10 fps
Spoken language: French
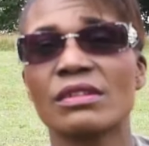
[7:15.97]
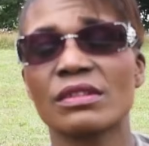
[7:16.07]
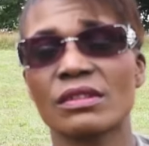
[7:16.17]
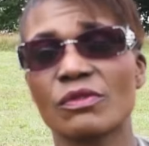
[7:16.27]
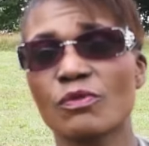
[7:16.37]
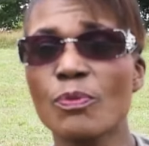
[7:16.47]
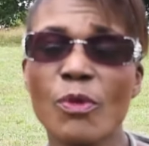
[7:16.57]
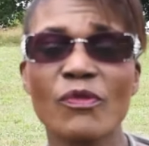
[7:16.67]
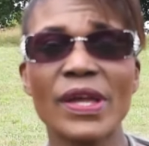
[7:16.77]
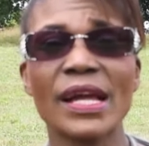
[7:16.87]
Euh, vous
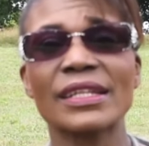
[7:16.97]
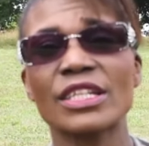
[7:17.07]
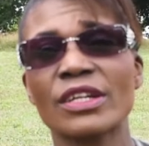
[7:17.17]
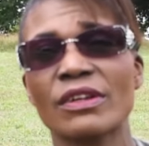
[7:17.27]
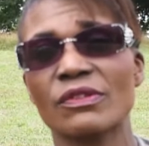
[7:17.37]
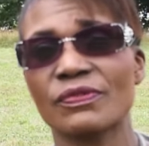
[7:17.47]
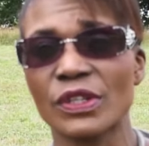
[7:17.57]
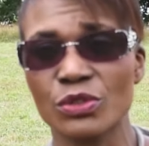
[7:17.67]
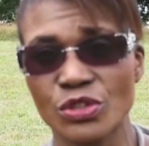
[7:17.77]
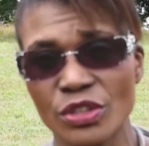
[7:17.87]
pouvez aller
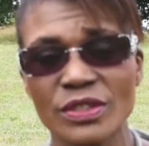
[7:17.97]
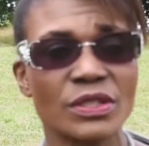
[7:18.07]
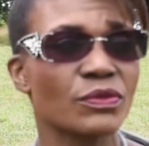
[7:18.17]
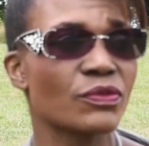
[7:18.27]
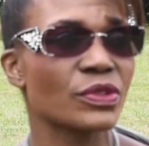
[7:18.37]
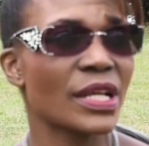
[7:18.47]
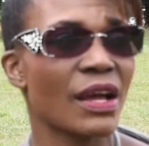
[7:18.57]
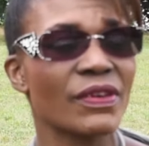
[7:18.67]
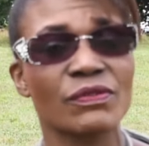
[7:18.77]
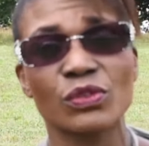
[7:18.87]
faire le jeûne si vous voulez
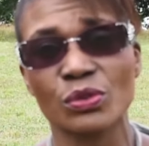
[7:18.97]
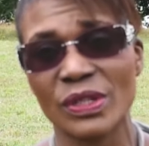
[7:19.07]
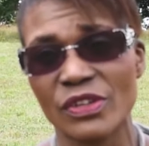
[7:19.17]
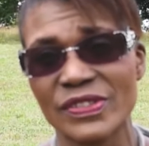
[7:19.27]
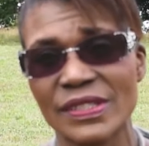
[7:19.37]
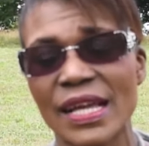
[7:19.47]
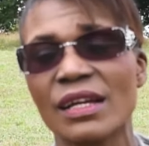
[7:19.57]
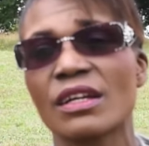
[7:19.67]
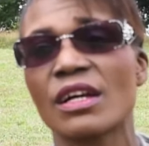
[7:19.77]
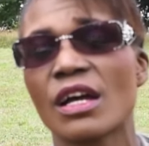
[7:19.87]
avec votre cancer.
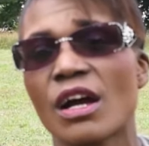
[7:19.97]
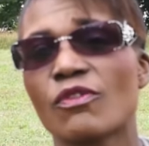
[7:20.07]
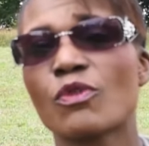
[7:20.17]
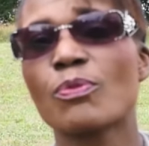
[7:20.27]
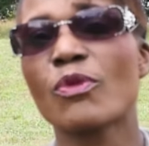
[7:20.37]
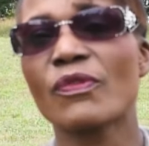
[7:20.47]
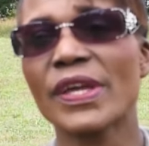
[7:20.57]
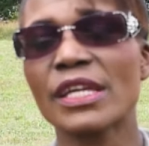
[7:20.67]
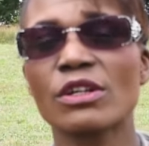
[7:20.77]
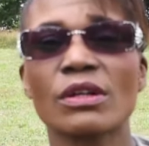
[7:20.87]
Vous
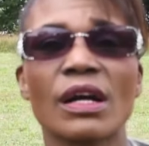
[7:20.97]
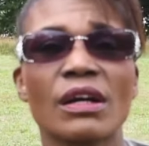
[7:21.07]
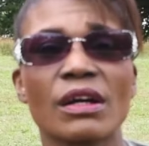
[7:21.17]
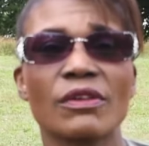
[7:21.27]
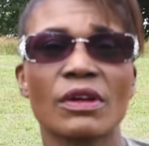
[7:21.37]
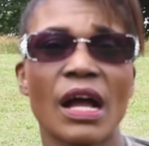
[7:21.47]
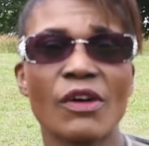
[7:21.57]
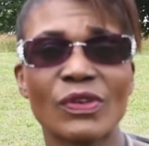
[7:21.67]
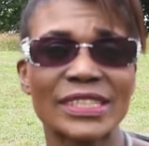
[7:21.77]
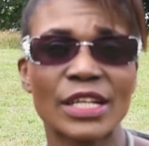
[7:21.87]
pouvez euh,
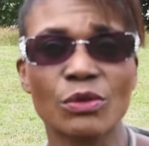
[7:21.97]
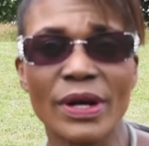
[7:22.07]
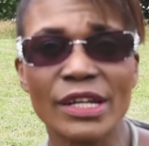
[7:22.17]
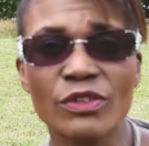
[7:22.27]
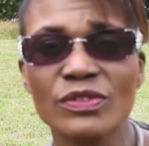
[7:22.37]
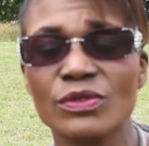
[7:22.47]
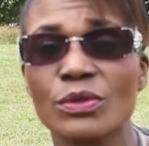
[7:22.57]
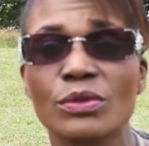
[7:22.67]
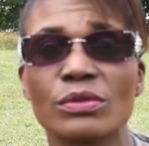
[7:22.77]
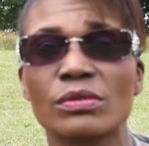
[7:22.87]
avoir des croyances,
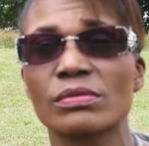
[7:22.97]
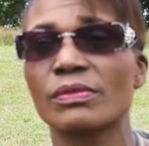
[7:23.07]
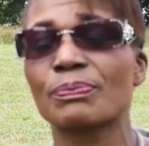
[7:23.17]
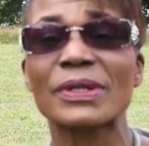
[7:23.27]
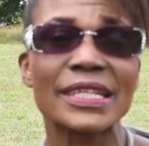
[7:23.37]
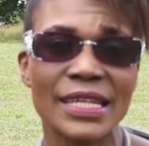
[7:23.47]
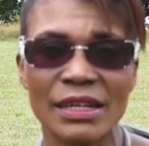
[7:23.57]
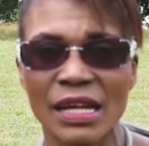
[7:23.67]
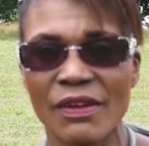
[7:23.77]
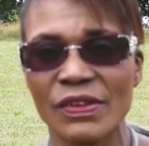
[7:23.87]
euh,
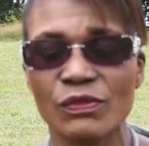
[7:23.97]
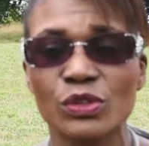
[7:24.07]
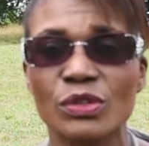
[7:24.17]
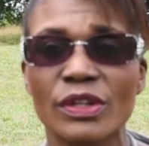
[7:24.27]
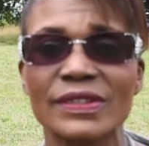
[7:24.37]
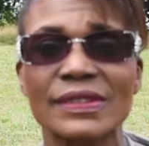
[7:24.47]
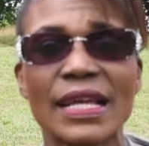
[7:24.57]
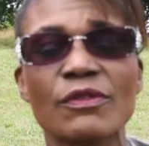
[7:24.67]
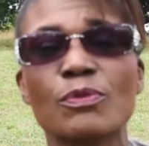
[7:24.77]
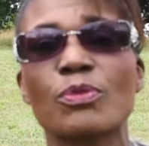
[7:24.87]
prier avec votre
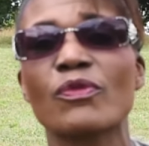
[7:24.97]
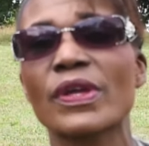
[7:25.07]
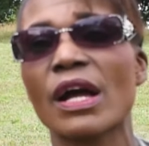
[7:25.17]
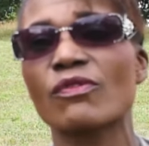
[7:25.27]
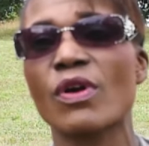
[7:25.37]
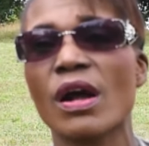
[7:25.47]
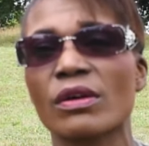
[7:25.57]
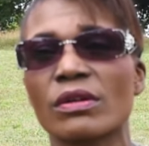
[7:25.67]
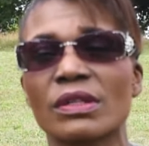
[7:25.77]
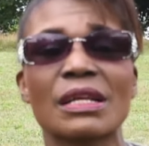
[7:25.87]
cancer. Vous pouvez
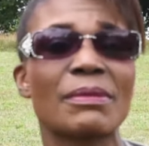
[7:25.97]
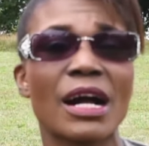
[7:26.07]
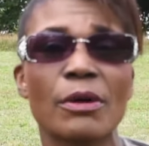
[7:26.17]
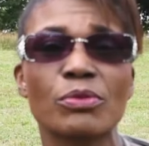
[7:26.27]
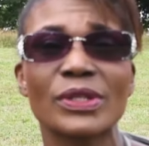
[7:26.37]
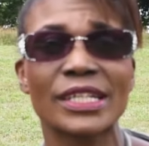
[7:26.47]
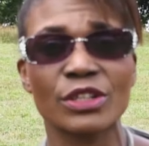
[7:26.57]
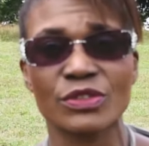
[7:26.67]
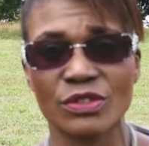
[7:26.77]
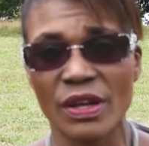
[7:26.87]
avoir les marabouts, les
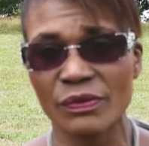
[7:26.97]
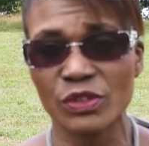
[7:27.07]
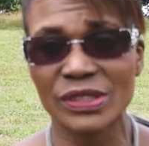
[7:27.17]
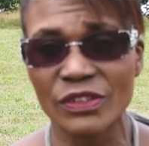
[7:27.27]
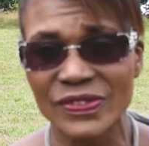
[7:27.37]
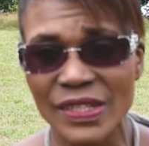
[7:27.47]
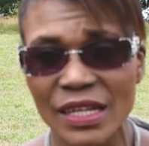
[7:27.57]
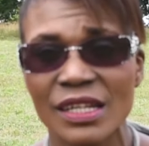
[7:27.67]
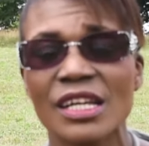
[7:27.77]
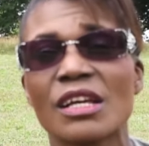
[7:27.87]
guérisseurs avec votre cancer.
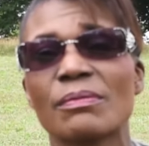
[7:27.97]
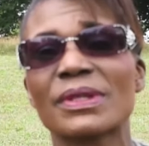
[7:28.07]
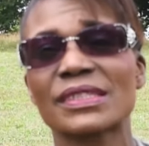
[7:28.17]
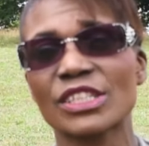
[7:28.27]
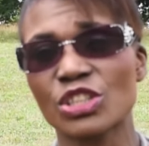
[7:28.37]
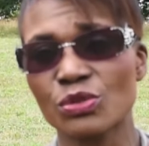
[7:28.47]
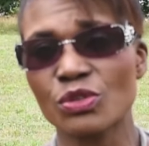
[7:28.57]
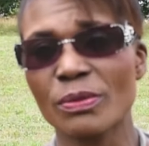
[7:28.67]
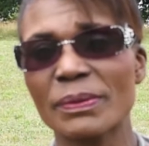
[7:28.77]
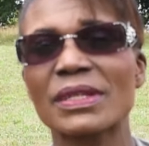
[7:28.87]
Mais sachez tout
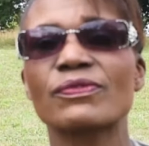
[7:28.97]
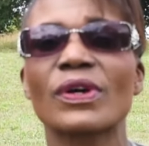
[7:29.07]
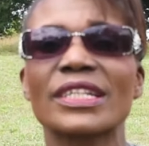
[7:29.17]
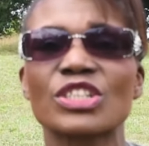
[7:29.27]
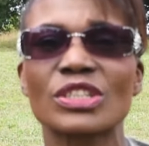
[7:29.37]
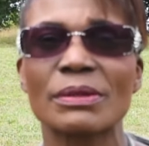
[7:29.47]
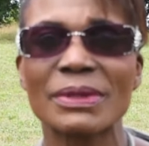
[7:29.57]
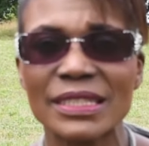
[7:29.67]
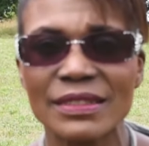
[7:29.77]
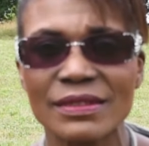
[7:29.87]
de même qu'il faut aller chez les
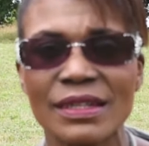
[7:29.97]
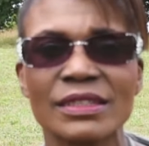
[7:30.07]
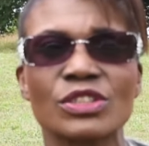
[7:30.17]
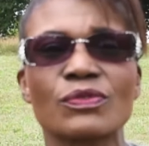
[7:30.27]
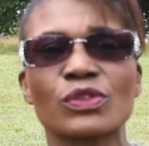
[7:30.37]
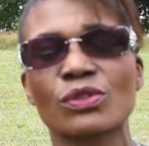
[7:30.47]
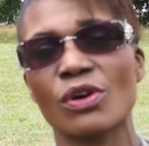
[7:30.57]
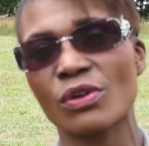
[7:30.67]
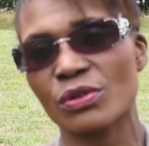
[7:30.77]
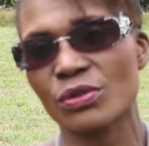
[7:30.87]
médecins, chez votre
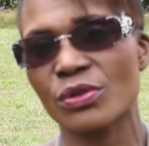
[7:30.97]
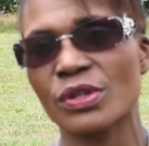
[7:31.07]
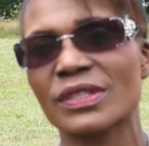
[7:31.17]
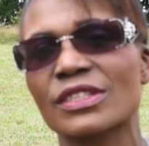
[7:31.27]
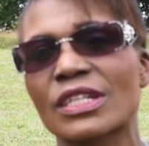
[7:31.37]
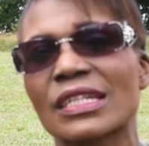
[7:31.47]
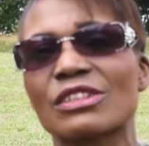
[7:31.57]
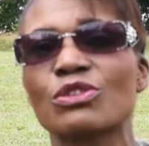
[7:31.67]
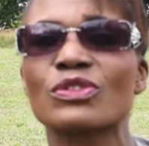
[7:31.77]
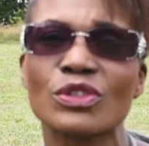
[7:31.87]
oncologue. C'est
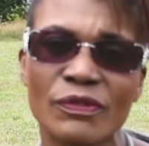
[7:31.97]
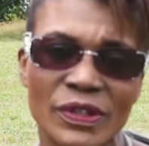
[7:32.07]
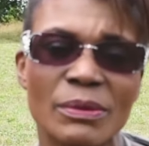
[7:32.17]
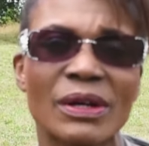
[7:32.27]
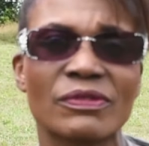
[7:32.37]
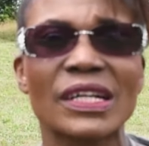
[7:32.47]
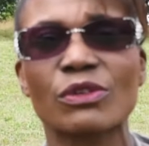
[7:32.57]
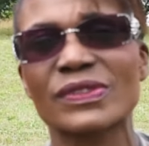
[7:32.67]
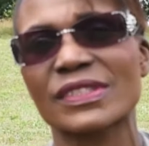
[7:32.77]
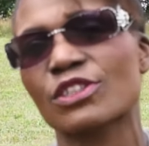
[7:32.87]
le seul vraiment vrai
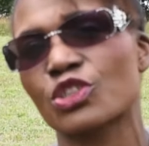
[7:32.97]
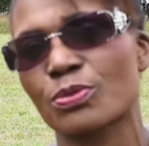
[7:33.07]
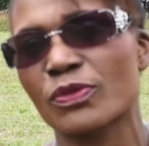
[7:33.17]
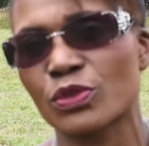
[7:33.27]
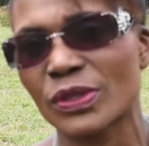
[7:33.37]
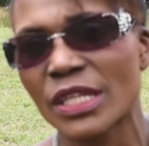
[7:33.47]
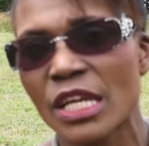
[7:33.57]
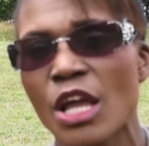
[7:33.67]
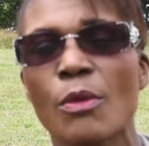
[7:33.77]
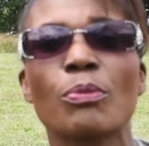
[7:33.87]
conseil que je peux vous donner.
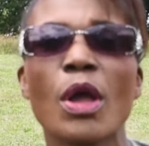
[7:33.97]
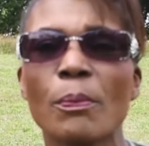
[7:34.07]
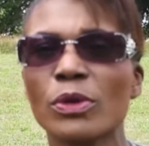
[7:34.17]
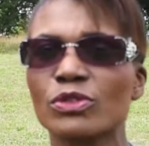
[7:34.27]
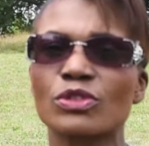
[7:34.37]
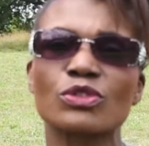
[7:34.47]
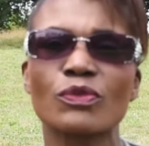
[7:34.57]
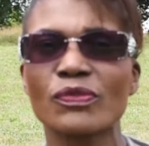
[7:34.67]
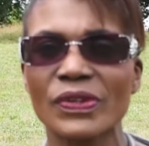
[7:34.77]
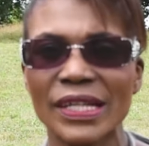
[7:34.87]
Peu importe ce que
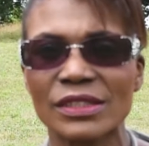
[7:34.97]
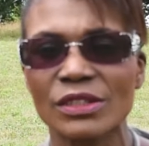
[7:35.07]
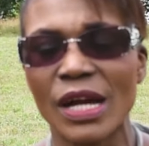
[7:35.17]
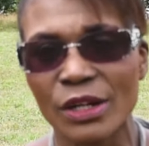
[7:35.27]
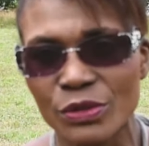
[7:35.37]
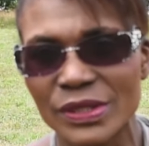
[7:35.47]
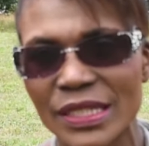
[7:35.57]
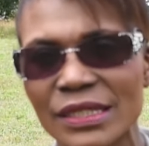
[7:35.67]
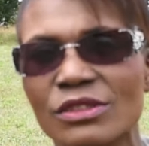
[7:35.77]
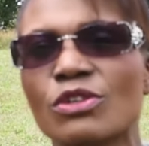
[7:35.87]
vous faites à
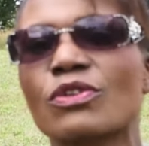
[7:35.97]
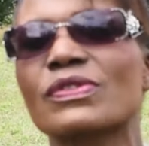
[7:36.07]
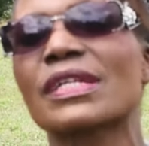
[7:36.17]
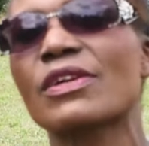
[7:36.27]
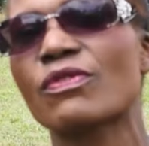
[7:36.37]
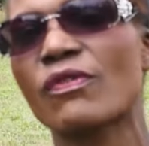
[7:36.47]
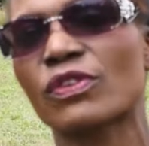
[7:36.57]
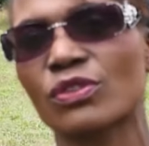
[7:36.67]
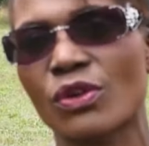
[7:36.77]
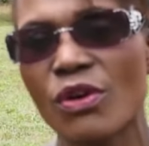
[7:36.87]
côté, tant que vous allez voir
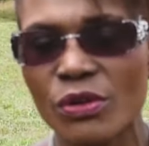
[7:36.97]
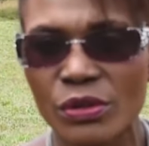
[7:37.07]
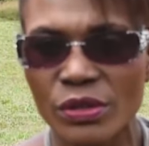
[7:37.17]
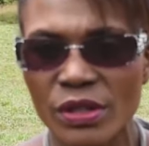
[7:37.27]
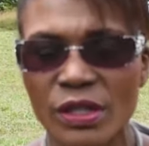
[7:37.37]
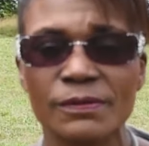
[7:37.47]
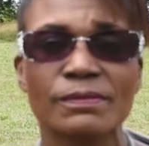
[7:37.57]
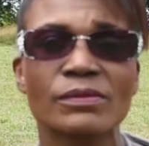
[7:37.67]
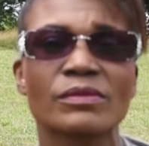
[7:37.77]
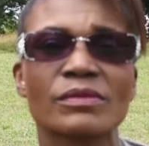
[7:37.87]
votre oncologue,
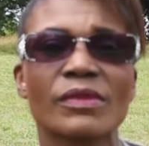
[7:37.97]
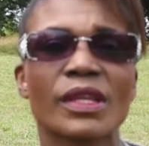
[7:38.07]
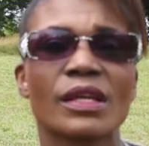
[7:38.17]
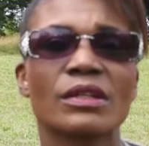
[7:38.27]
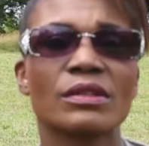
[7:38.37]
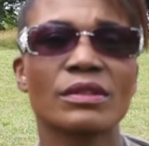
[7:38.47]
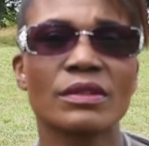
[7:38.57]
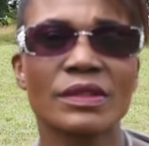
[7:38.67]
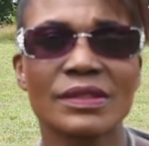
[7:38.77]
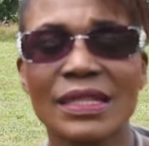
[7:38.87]

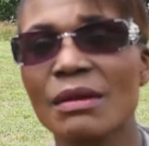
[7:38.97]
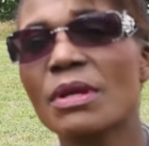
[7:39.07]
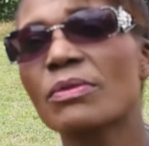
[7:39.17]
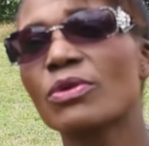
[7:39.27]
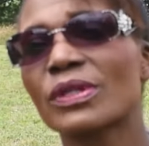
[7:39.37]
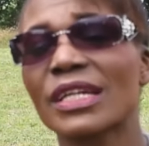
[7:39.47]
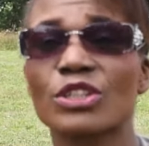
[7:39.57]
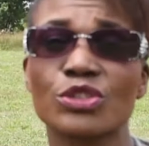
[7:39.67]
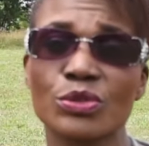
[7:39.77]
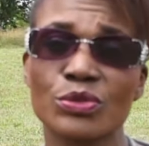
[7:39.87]
c'est quand même
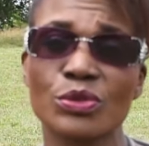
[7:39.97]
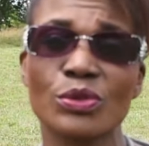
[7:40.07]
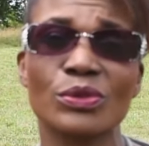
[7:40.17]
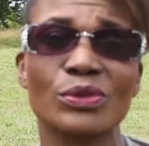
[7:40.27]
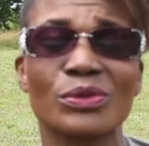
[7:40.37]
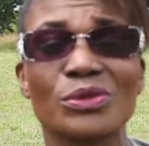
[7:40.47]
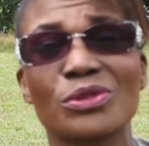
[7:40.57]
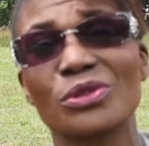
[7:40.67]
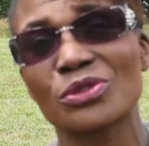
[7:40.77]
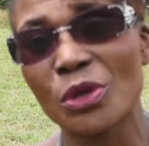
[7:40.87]
quelque chose
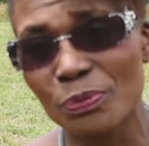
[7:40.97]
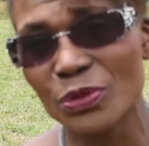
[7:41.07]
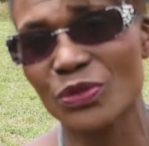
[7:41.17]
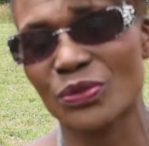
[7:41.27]
de plus